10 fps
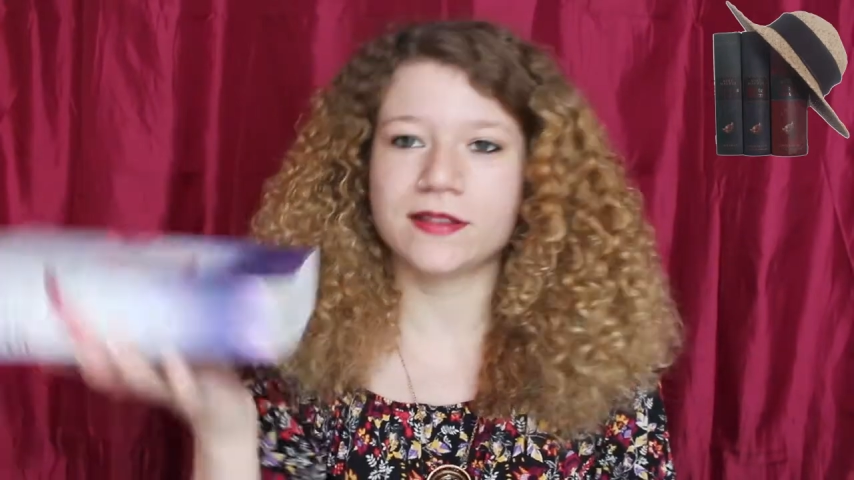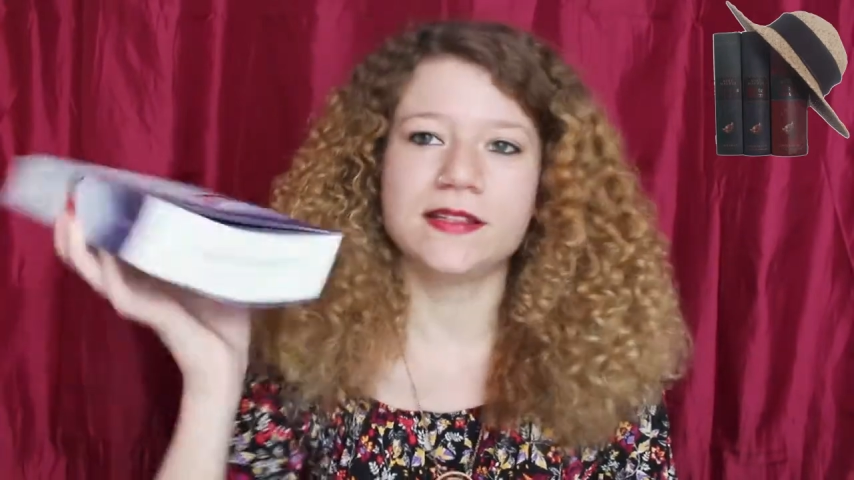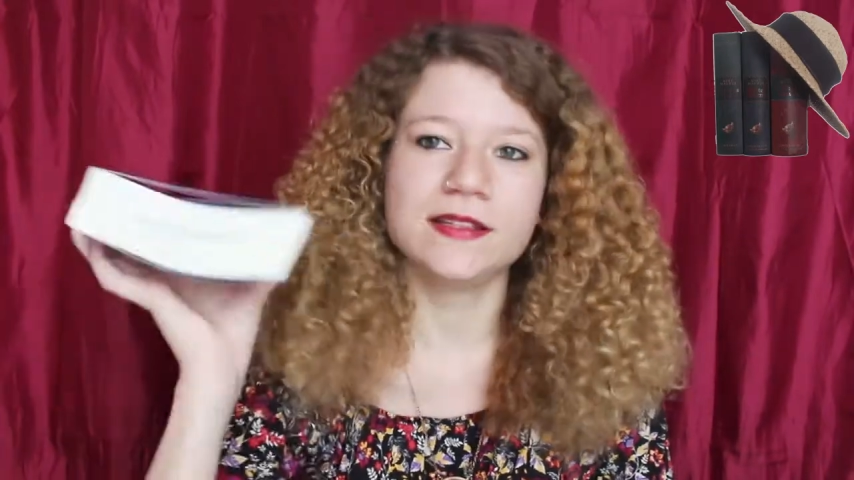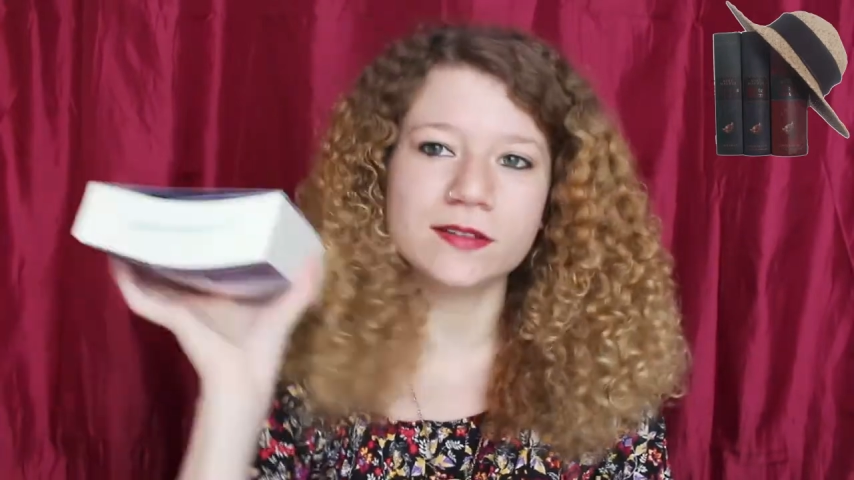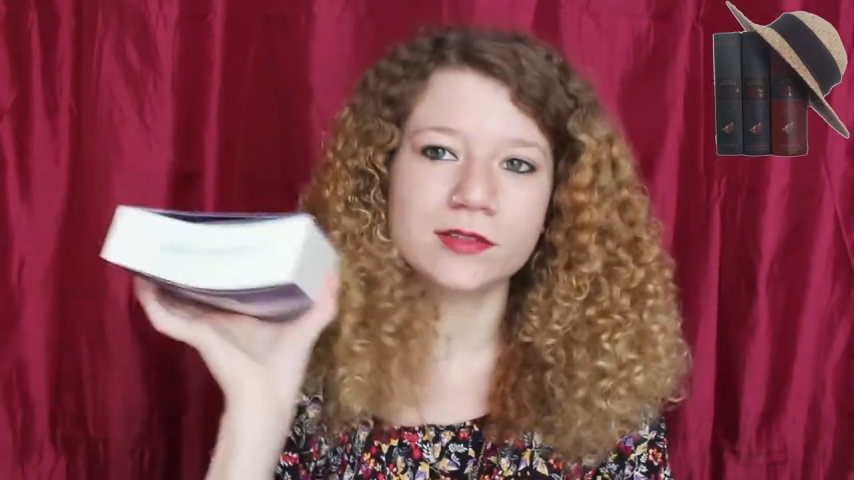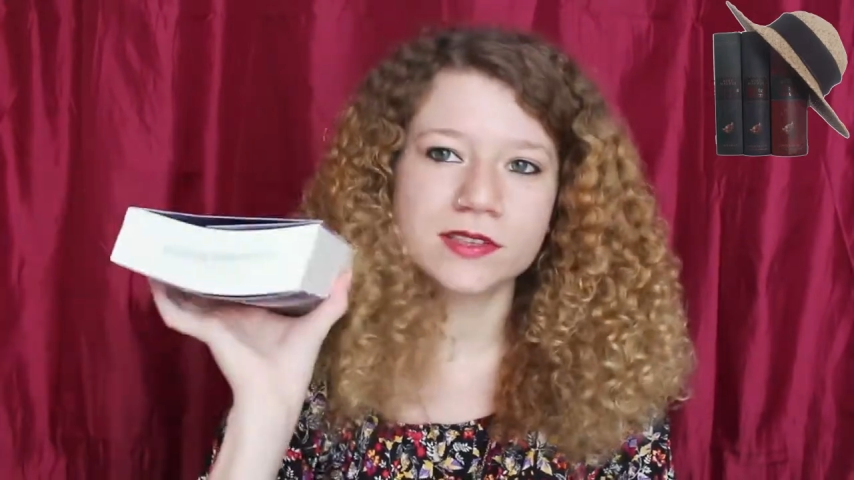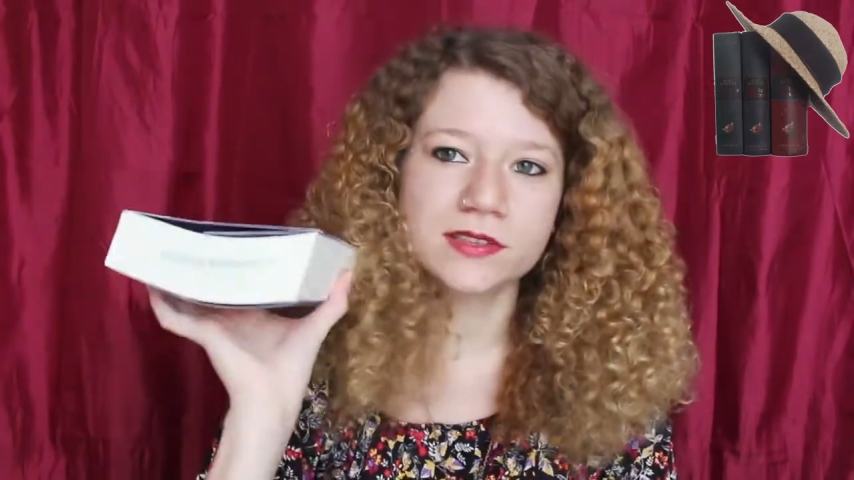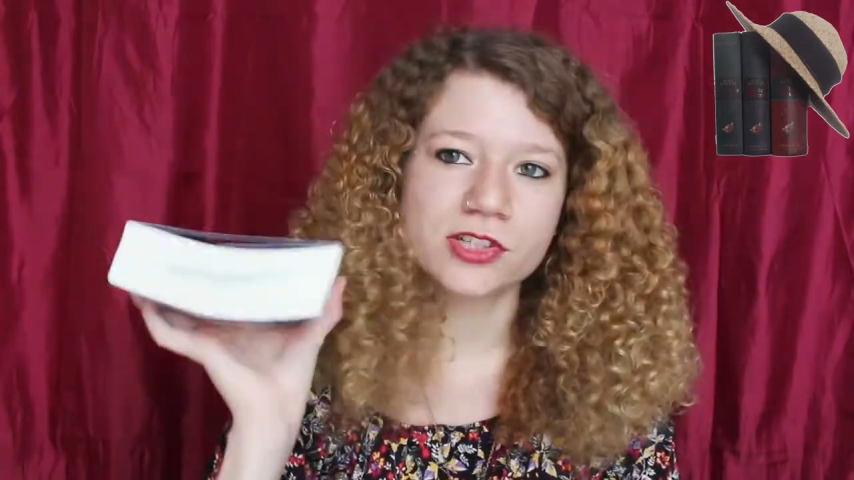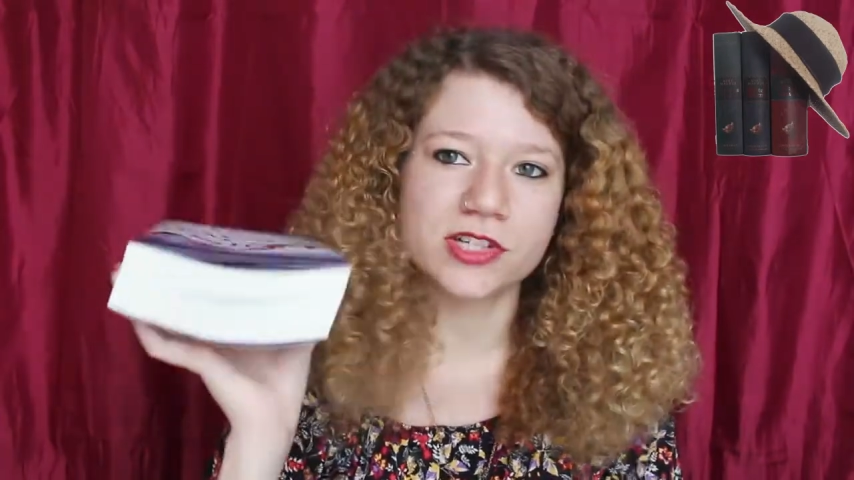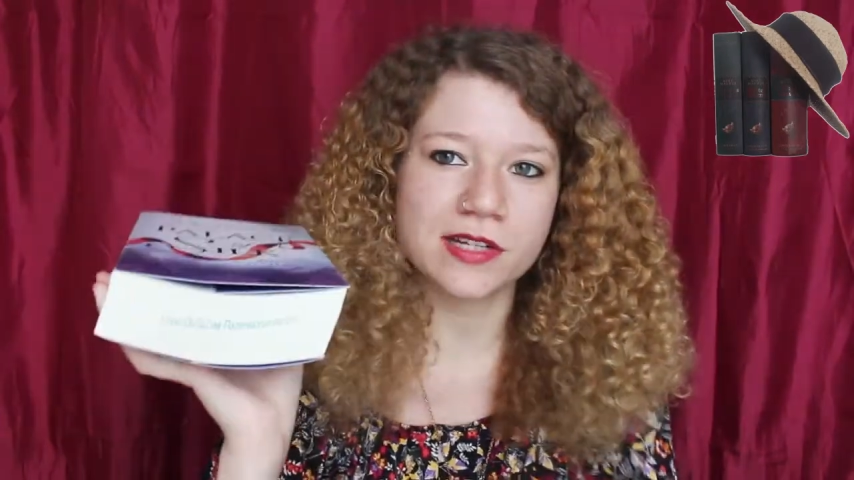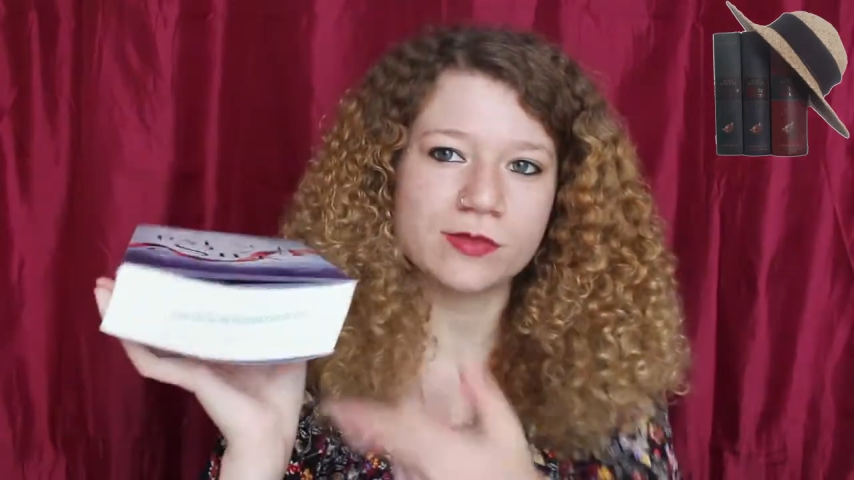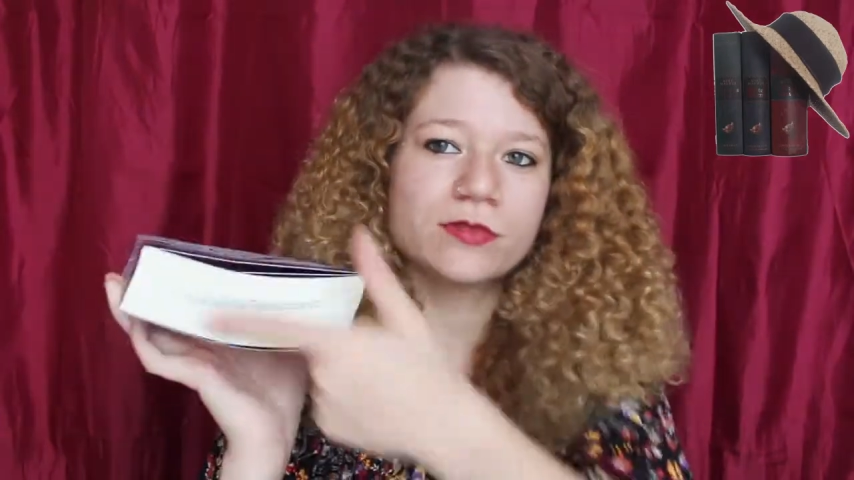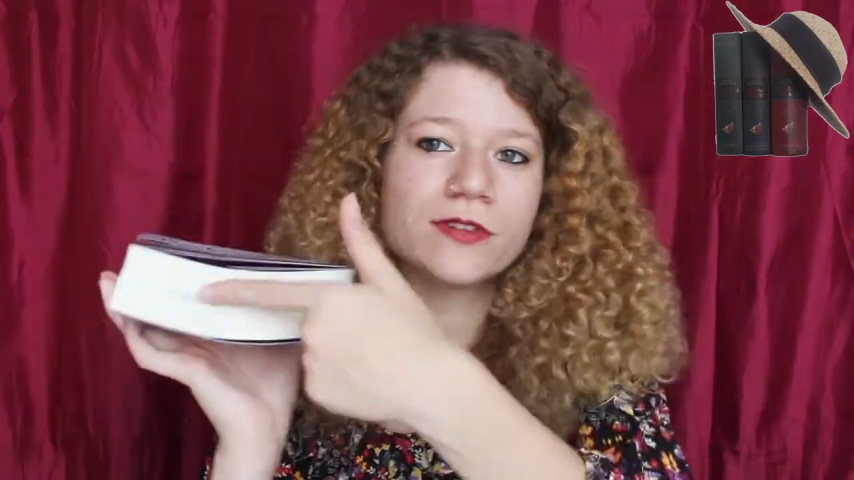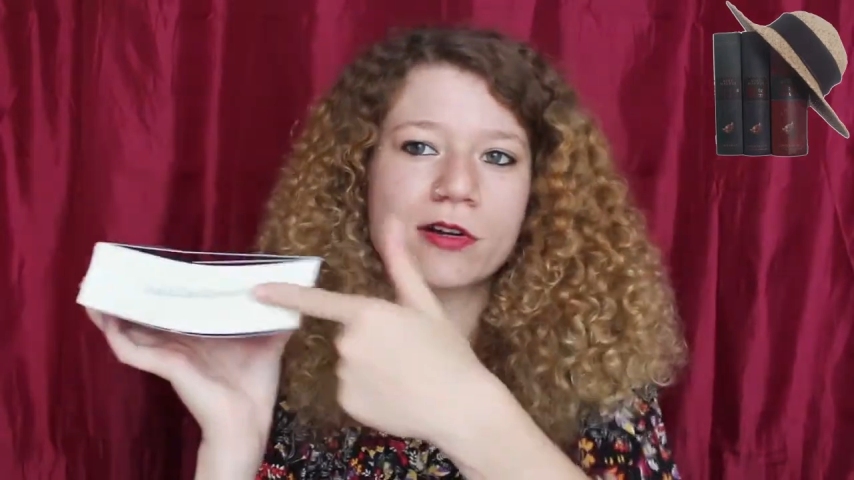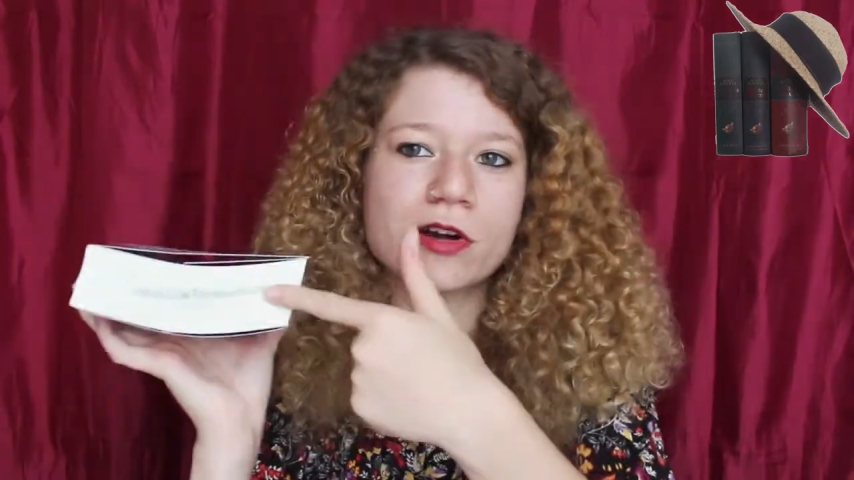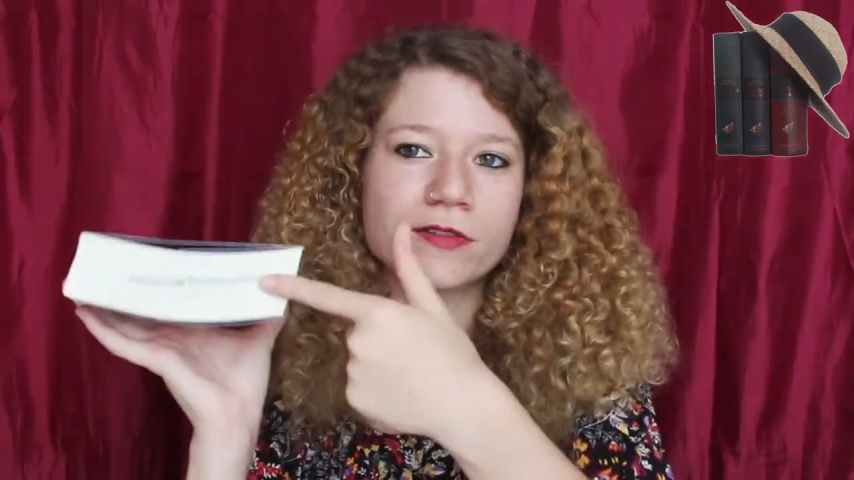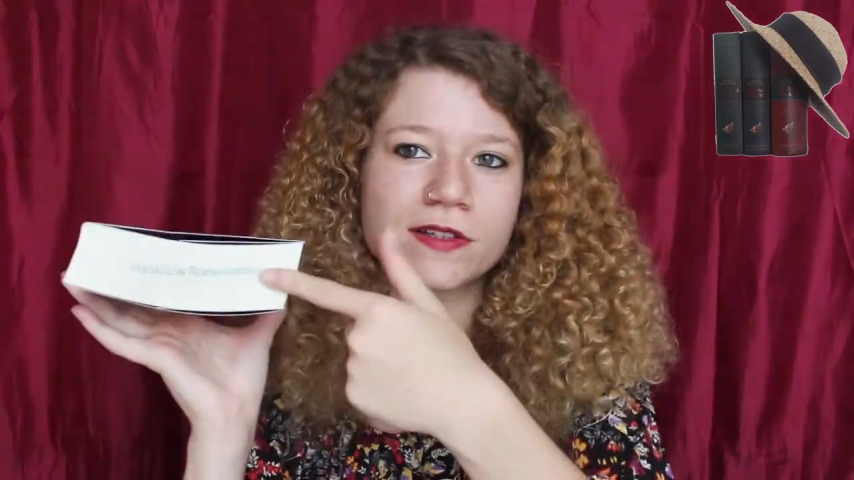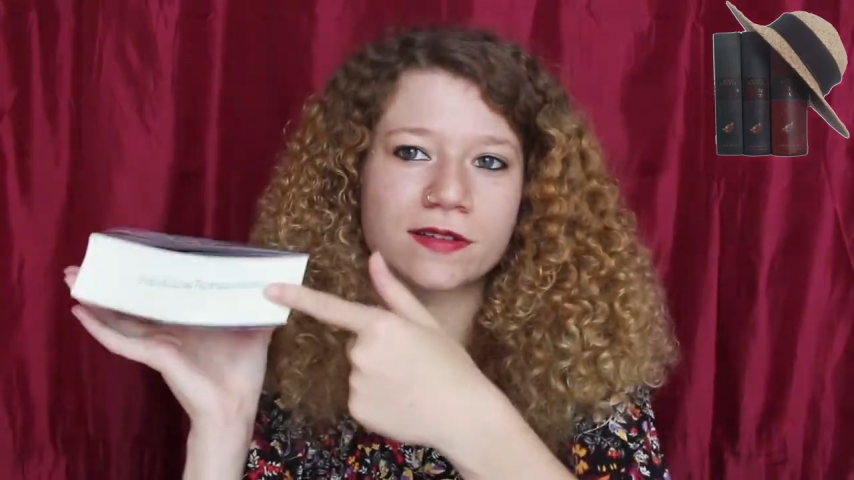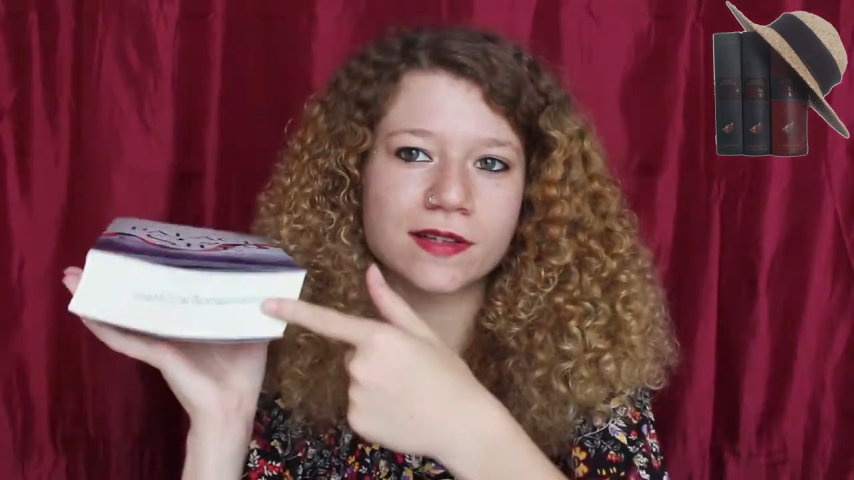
hier unten steht unverkäufliches